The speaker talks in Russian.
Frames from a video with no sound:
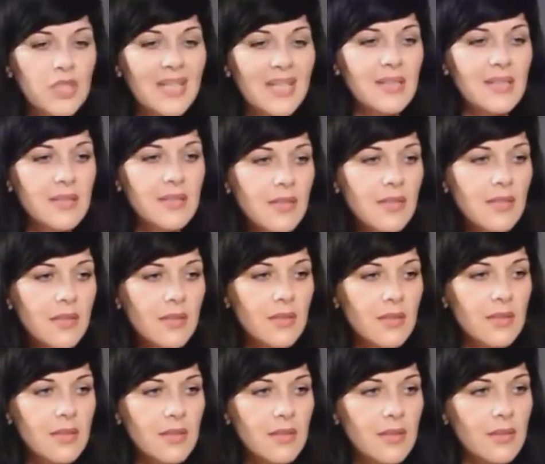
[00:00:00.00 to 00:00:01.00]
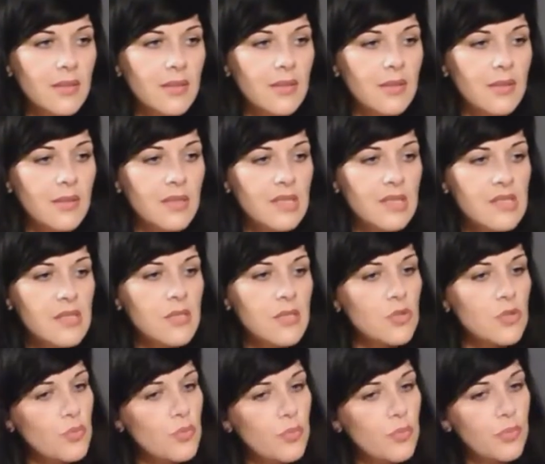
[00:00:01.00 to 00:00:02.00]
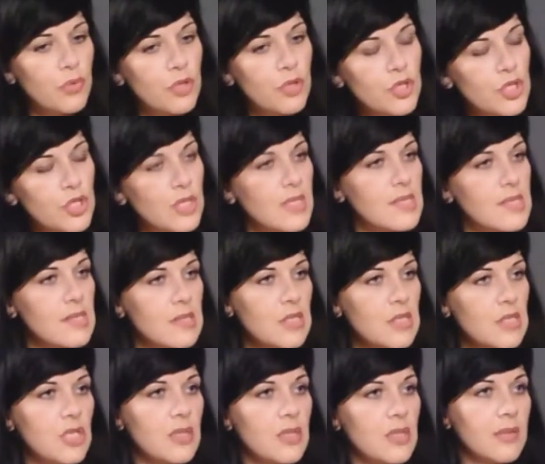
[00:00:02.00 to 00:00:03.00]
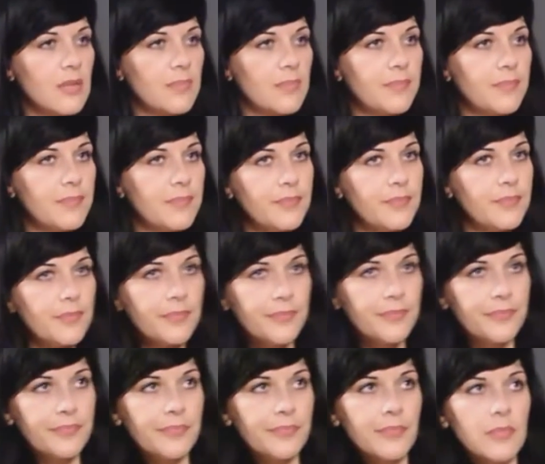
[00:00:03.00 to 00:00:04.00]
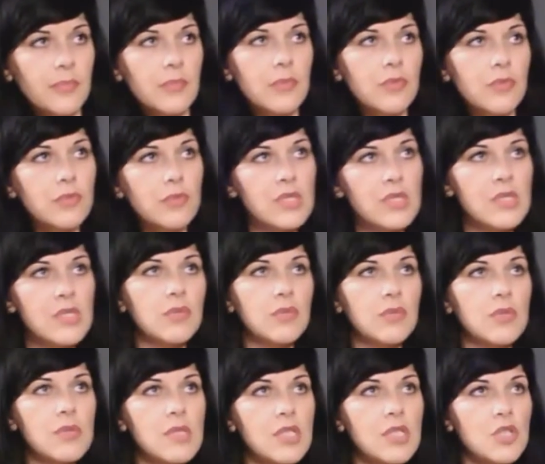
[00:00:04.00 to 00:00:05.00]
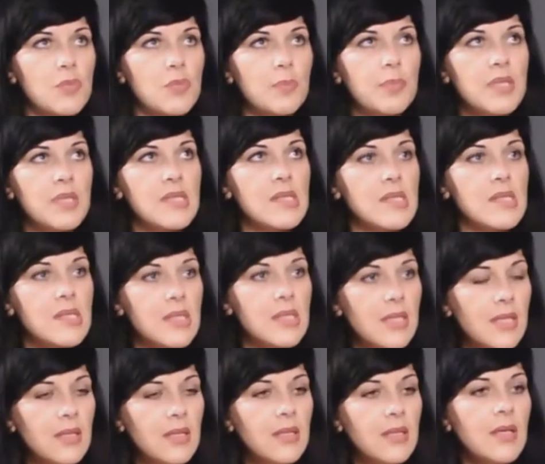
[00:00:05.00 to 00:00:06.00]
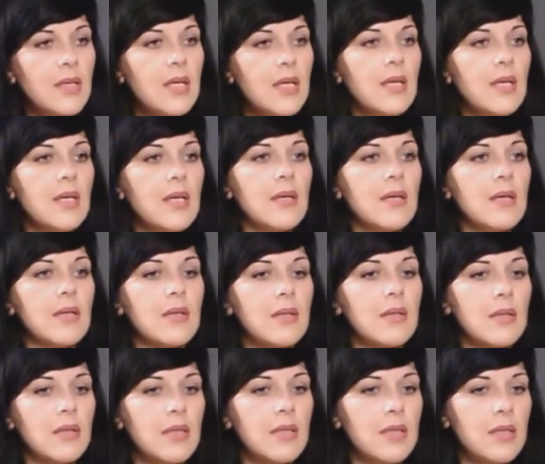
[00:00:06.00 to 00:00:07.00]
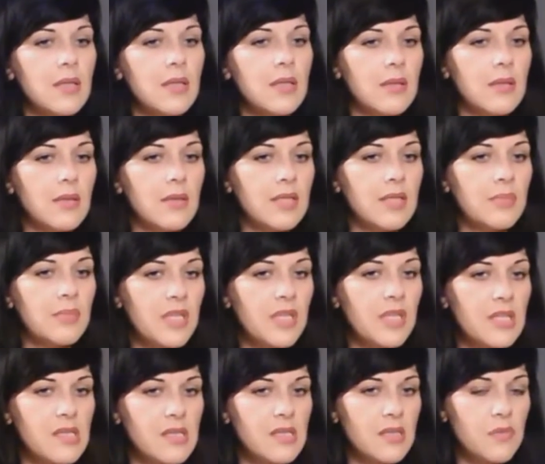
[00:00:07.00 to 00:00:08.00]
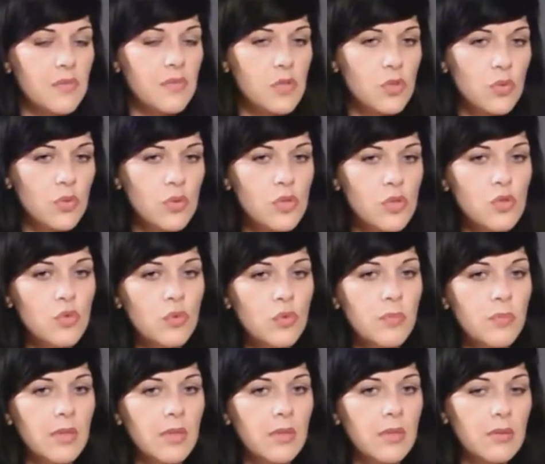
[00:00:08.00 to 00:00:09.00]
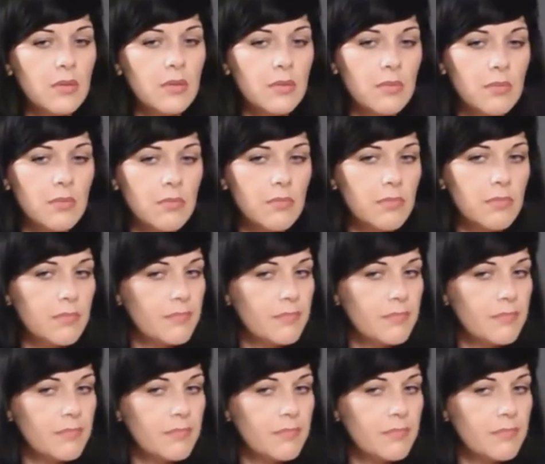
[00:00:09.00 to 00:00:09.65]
вот от них э, я скажу больше. Я слышала ну, вот этих вот, скажем, притеснений э, и адаптации в социуме. Э,